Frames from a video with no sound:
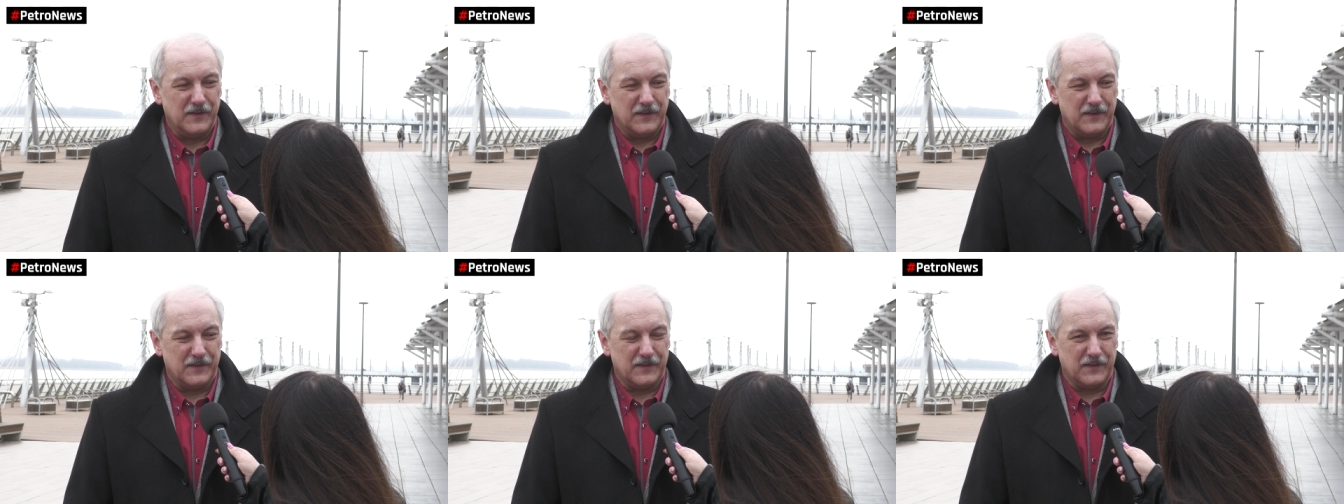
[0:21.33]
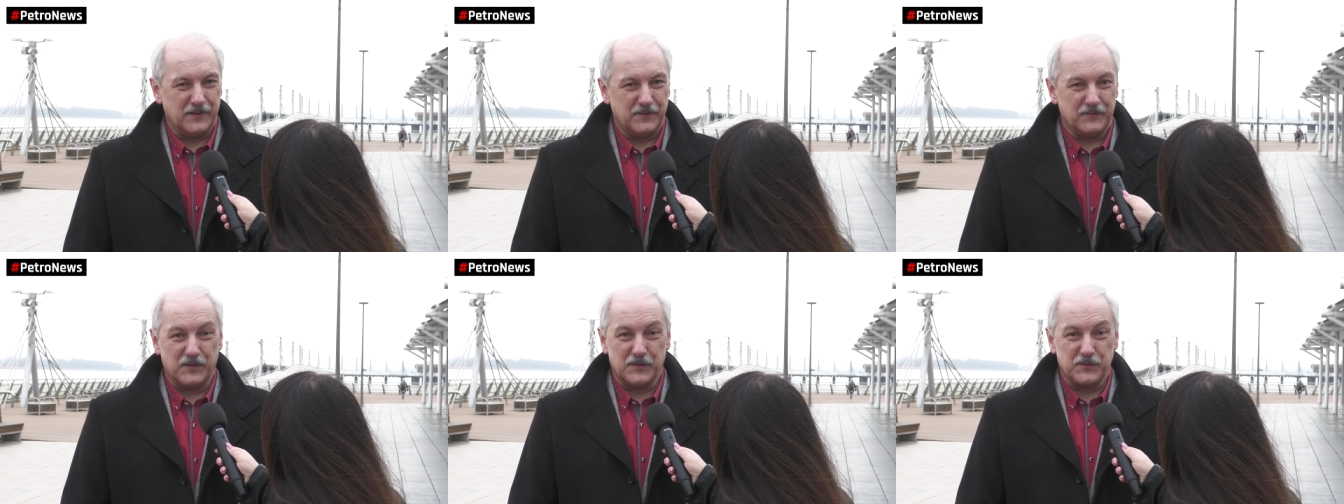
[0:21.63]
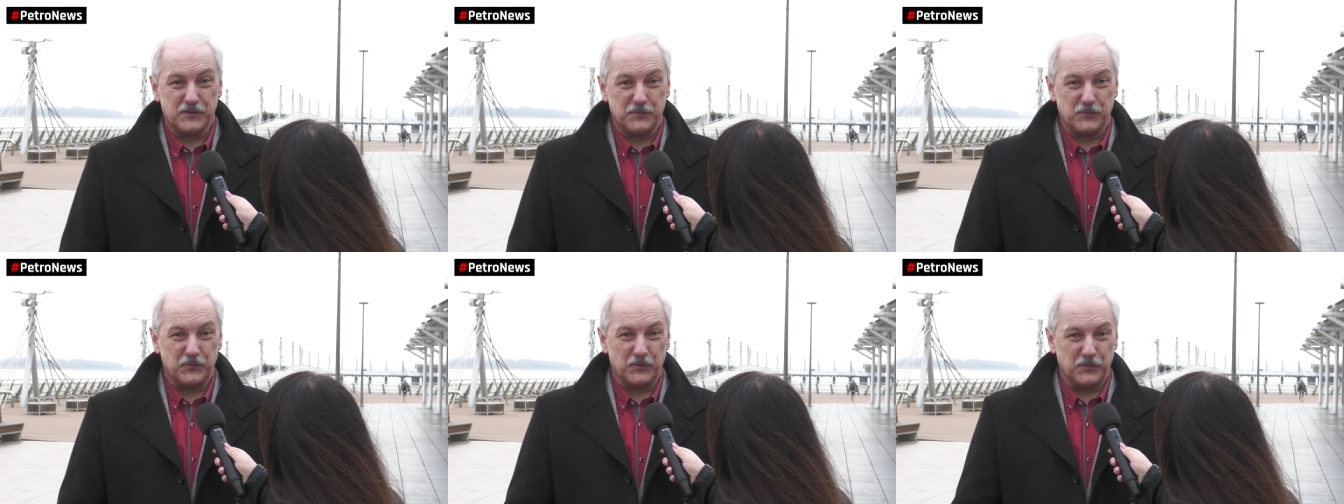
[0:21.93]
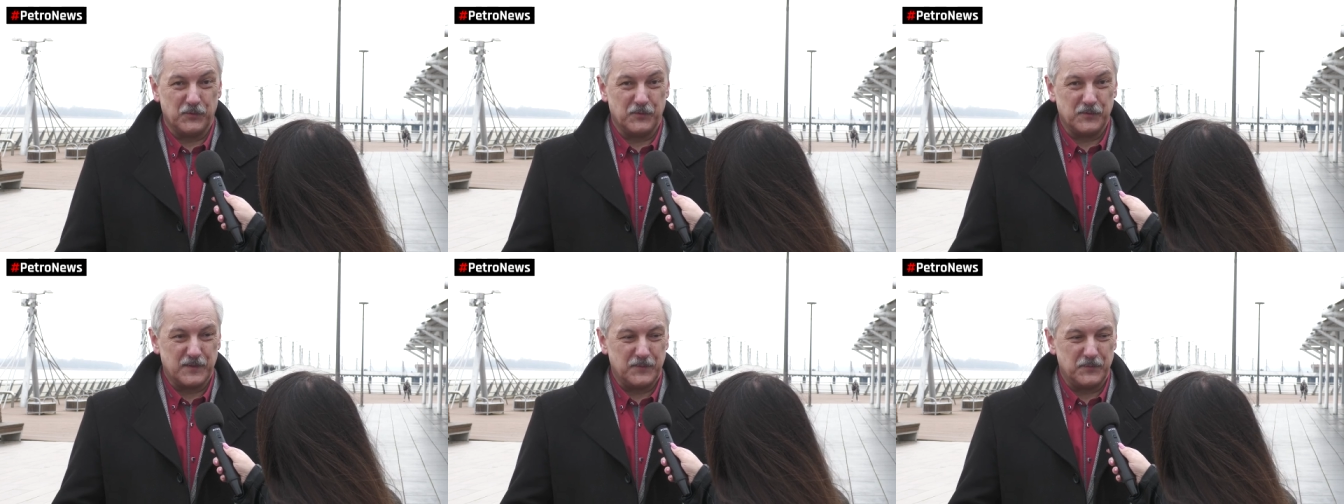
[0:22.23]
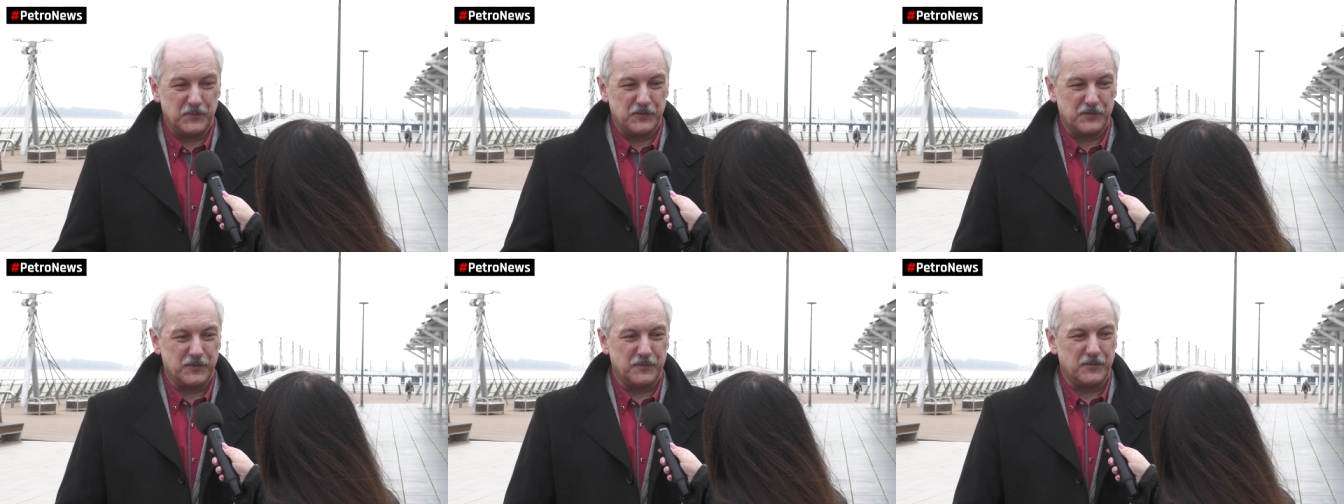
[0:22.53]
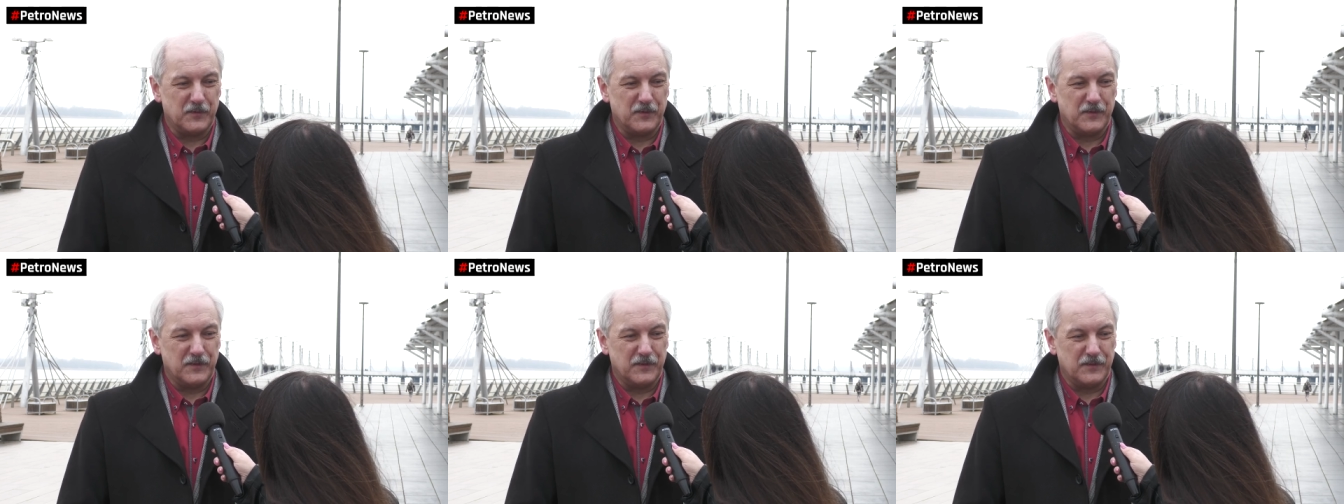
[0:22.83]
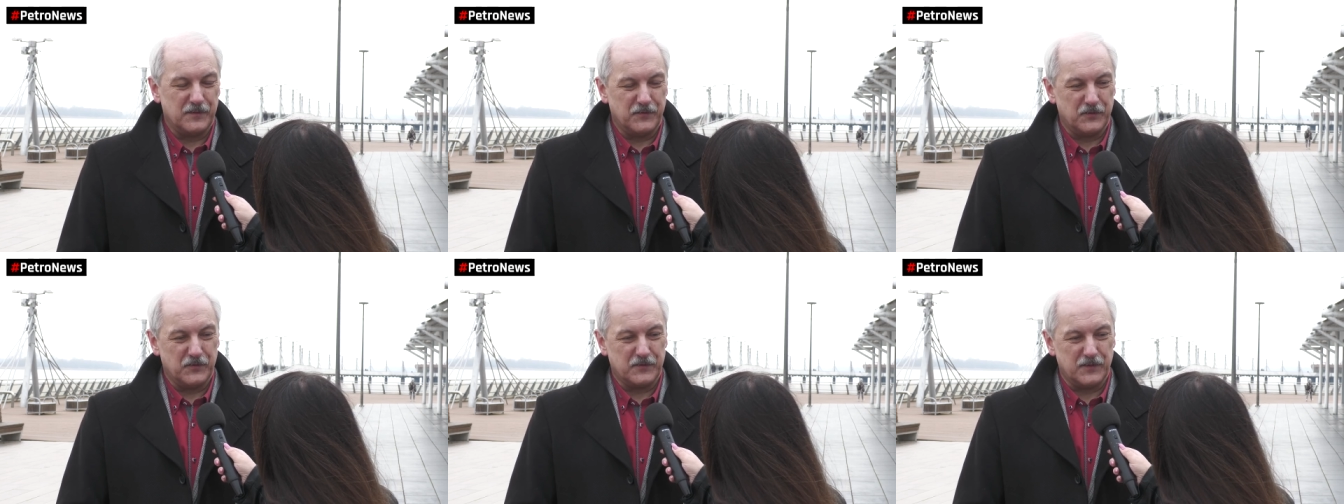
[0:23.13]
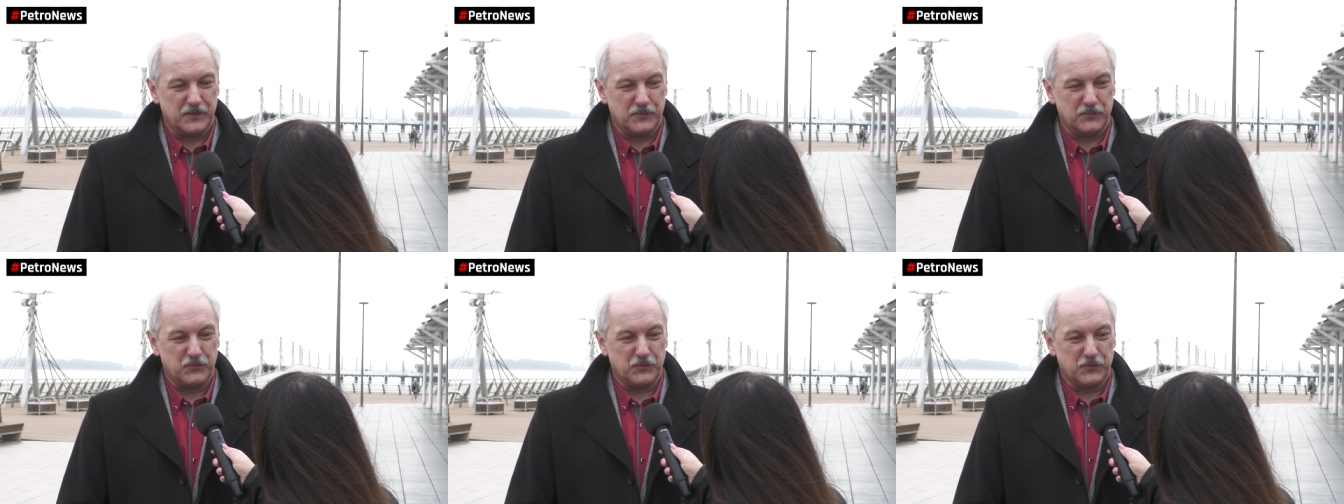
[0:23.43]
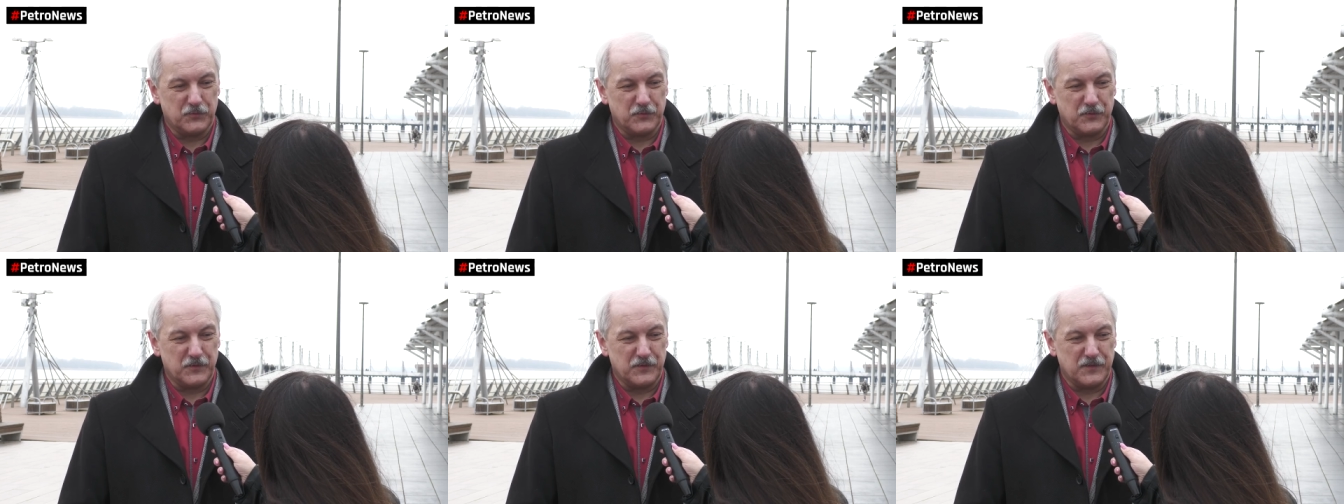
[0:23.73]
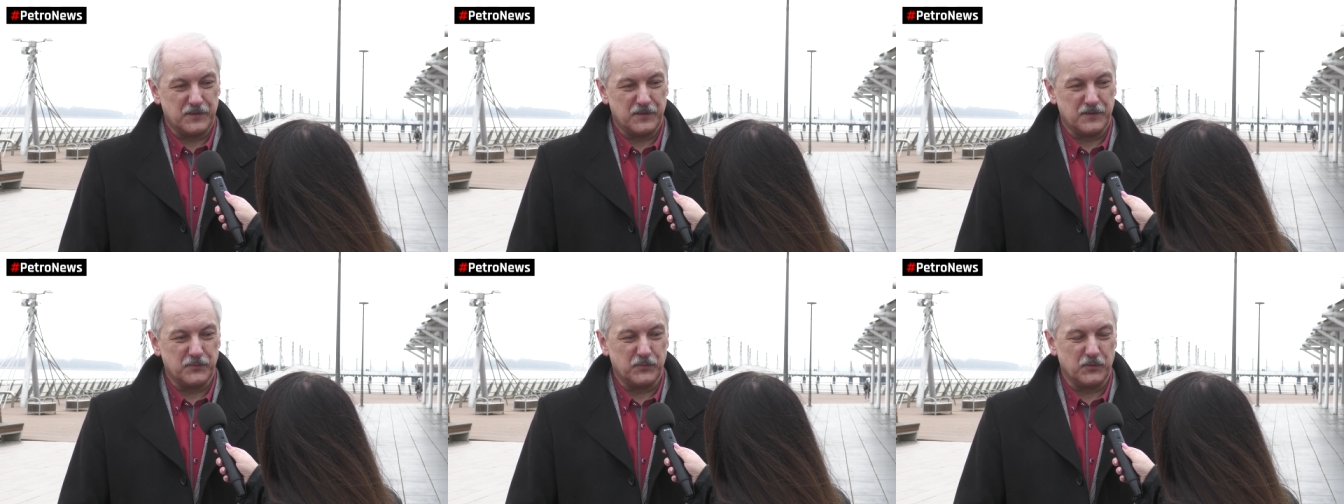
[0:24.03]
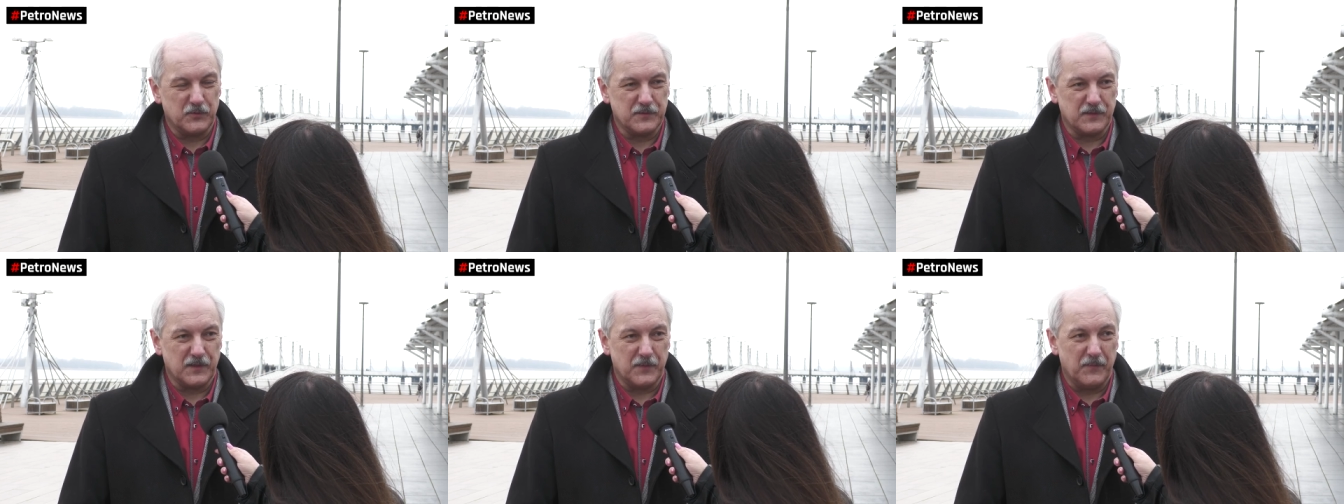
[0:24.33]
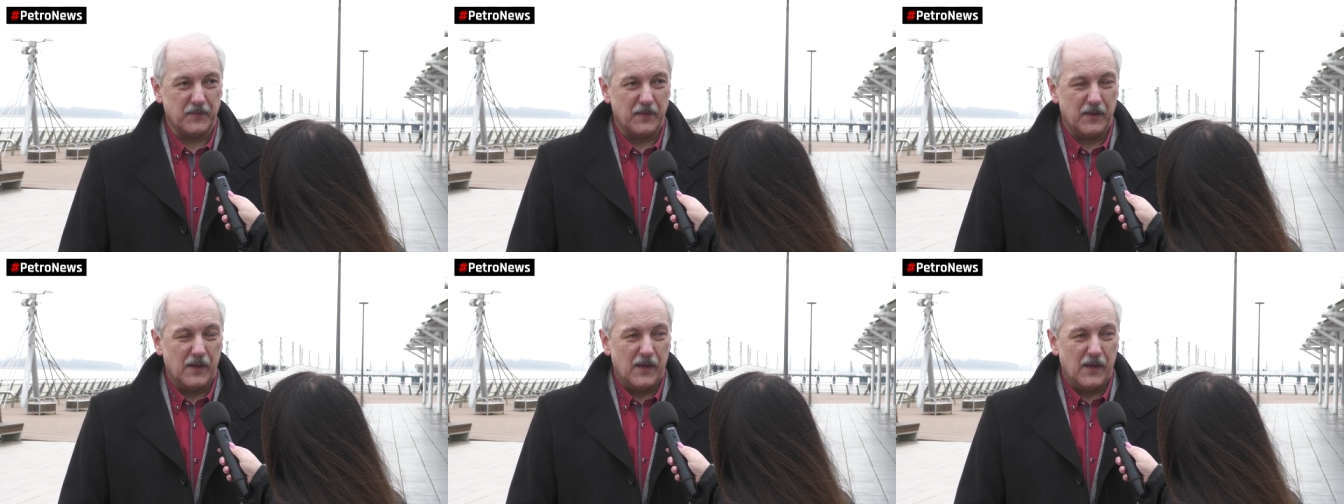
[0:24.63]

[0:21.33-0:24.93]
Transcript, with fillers: E, w dalszym ciągu zamierzam e, związać przyszłość z Płockiem.